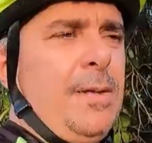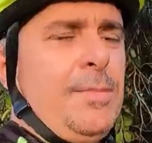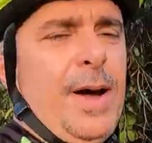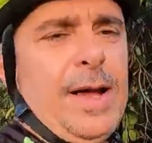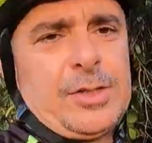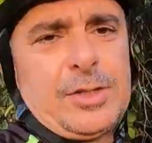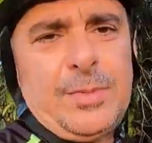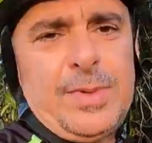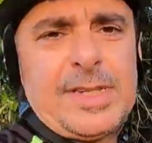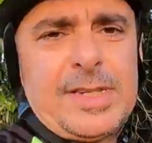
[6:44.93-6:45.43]

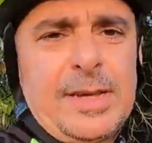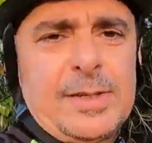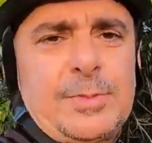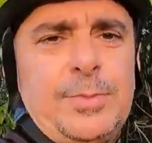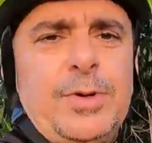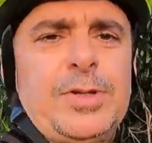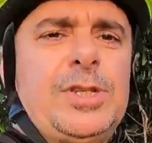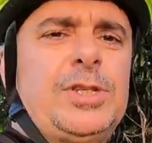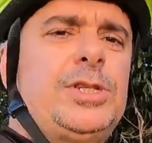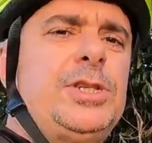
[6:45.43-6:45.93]
mais substâncias
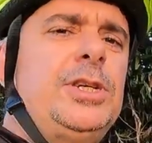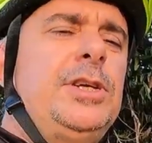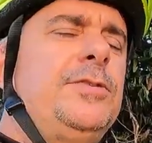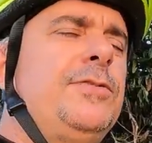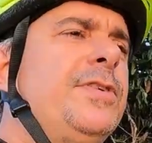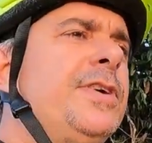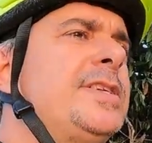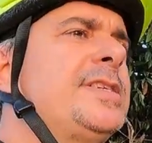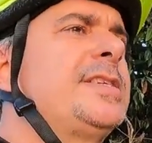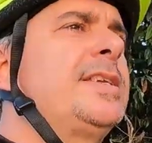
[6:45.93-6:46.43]

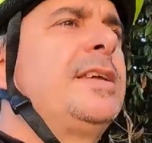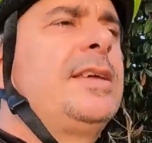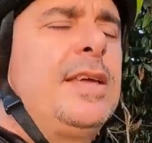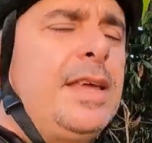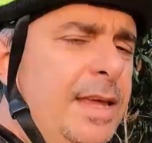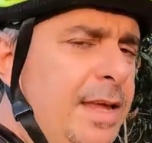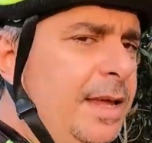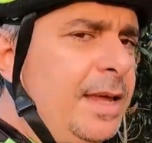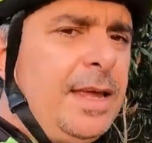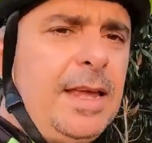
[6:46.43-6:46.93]
positivas
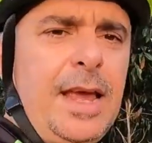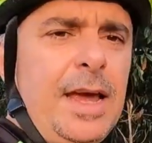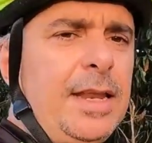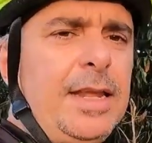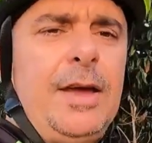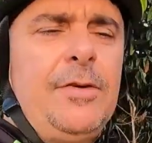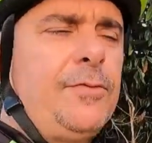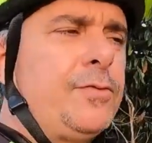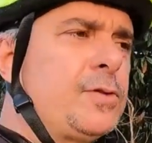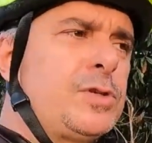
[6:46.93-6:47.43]
e
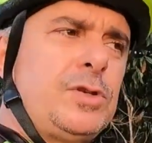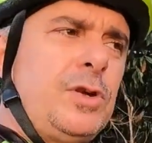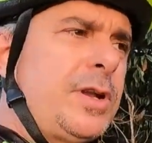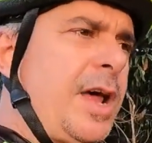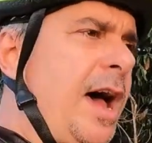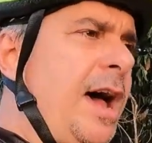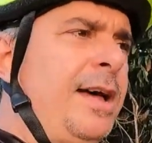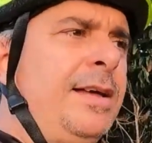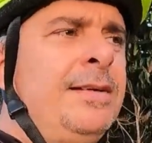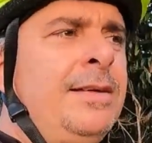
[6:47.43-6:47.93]
iria
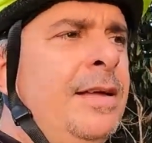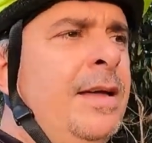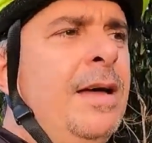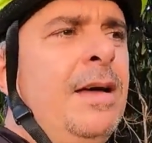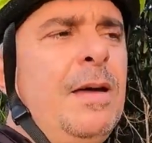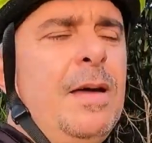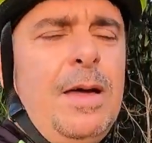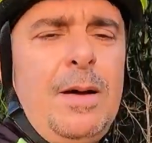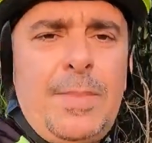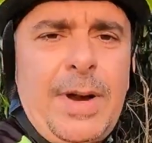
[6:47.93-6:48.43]
funcionar
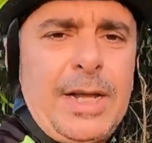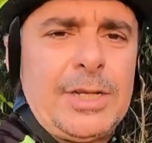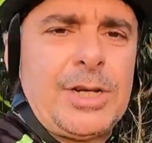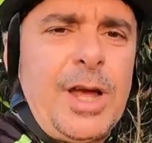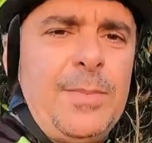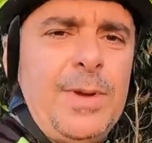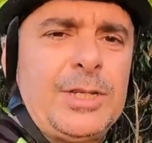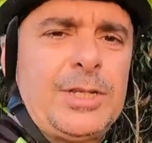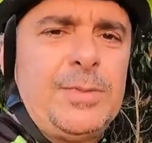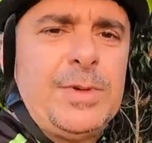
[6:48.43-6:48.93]

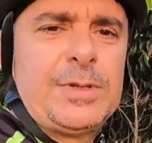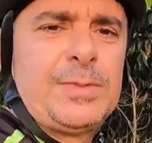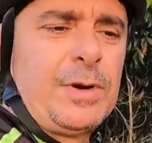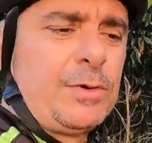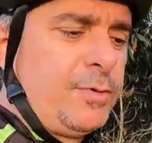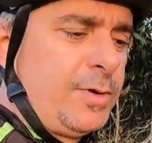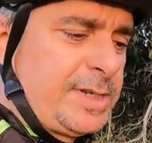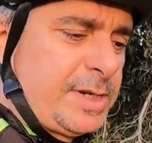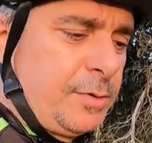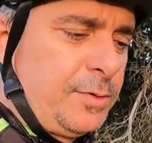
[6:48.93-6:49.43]
praticamente a
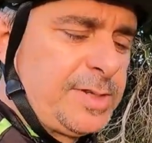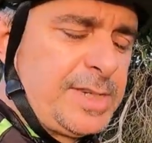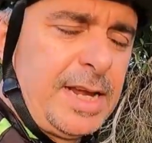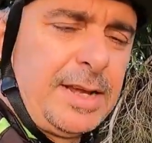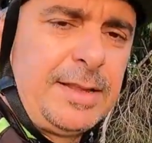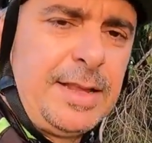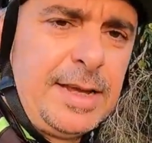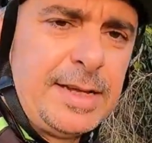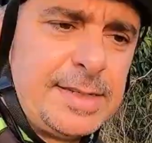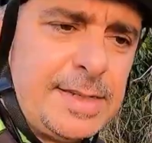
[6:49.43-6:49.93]
mesma coisa, com
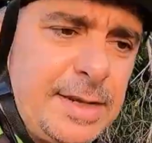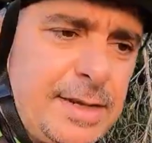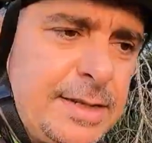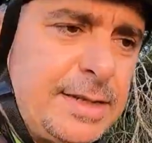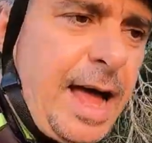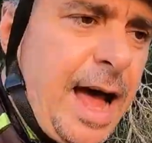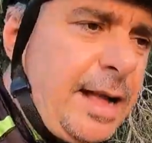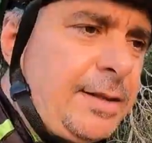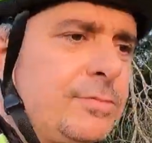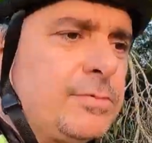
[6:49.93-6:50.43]
certeza,
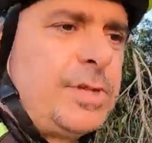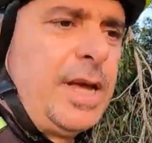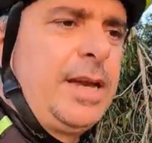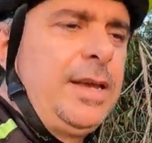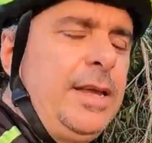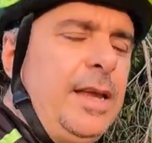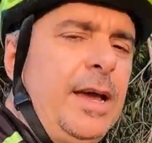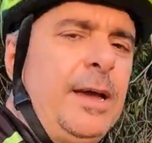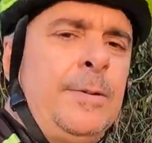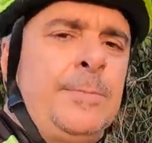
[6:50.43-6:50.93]
tá? Não
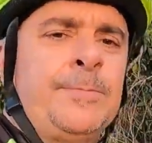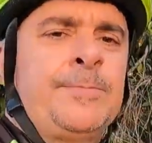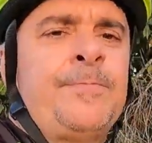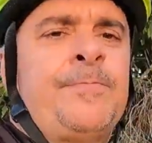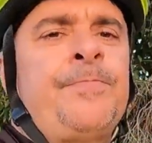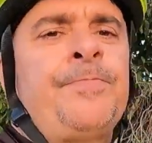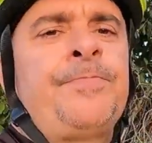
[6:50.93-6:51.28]
teria,